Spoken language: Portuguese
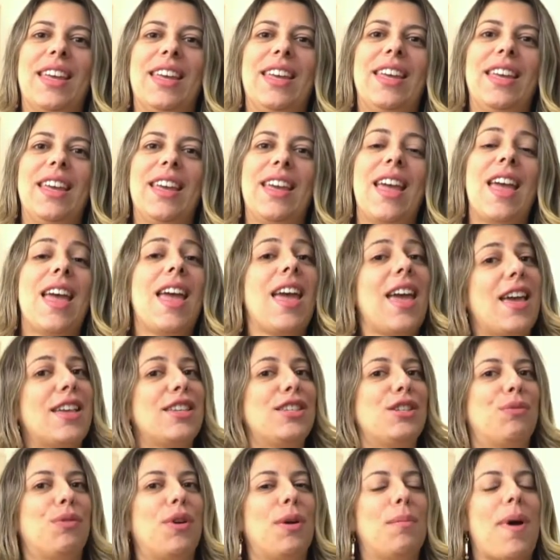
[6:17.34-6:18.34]
E
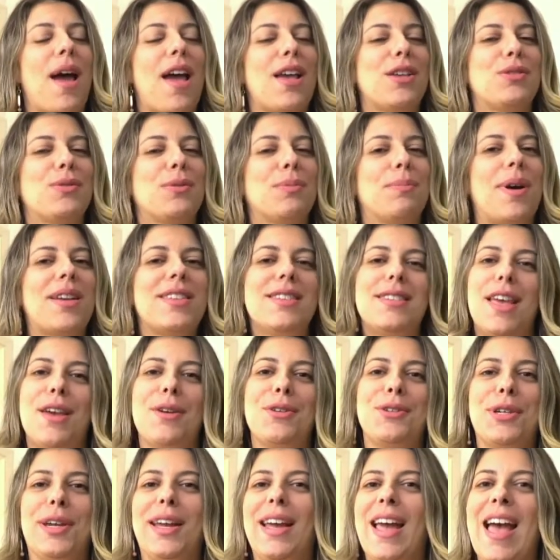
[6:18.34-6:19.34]
esse foi mais um
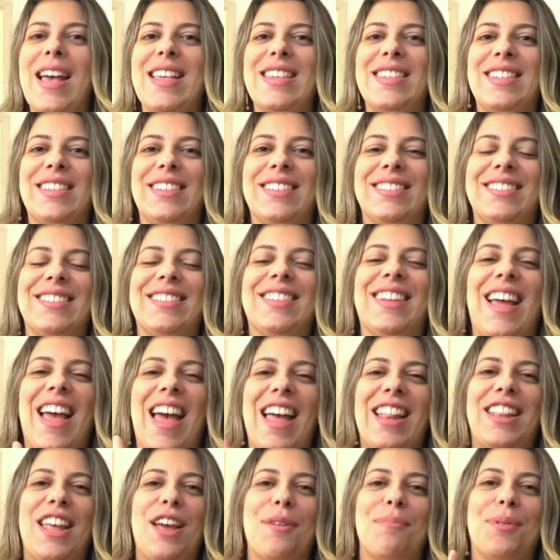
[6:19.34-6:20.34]
passeio de casa.
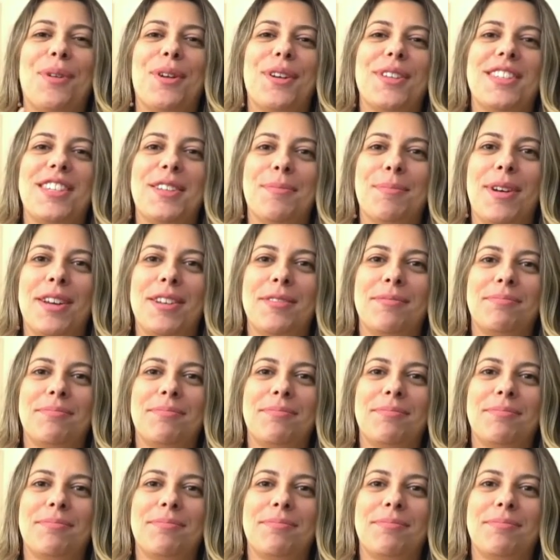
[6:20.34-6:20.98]
Até a próxima!